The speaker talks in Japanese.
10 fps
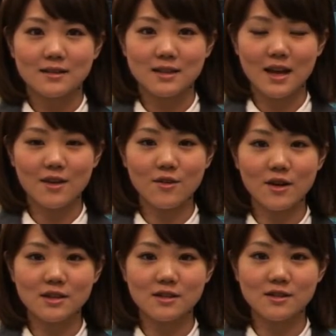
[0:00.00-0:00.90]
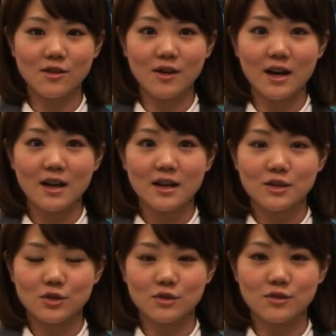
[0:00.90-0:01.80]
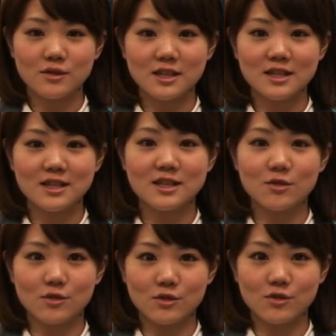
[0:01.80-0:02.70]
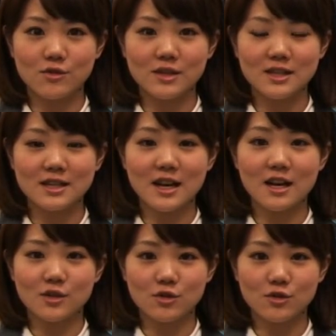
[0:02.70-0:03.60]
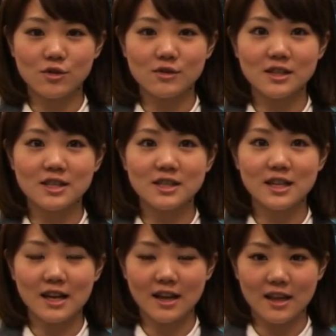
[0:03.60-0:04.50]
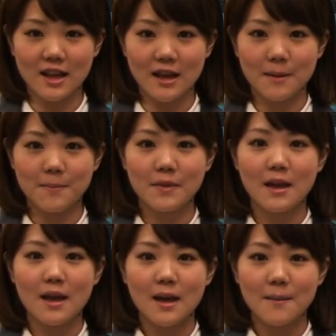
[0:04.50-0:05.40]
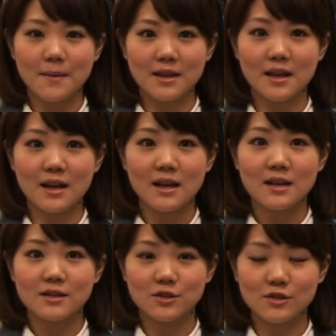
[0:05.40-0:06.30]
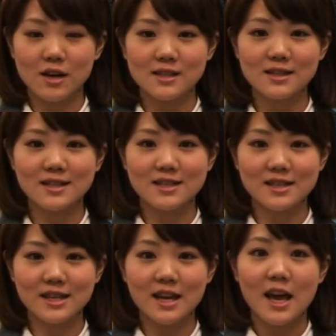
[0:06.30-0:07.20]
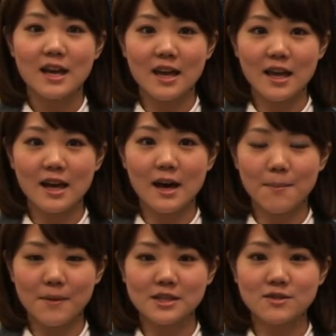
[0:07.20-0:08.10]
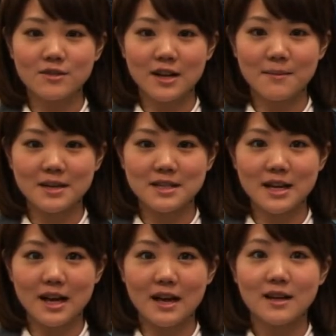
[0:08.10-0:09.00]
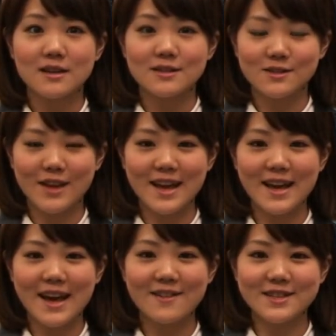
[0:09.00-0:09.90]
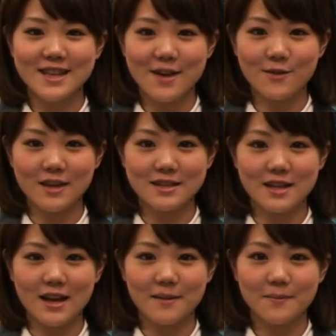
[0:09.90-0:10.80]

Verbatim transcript: 太陽活動は12日と15日から16日にかけてまた18日にやや活発となりましたがそれ以外は静音でした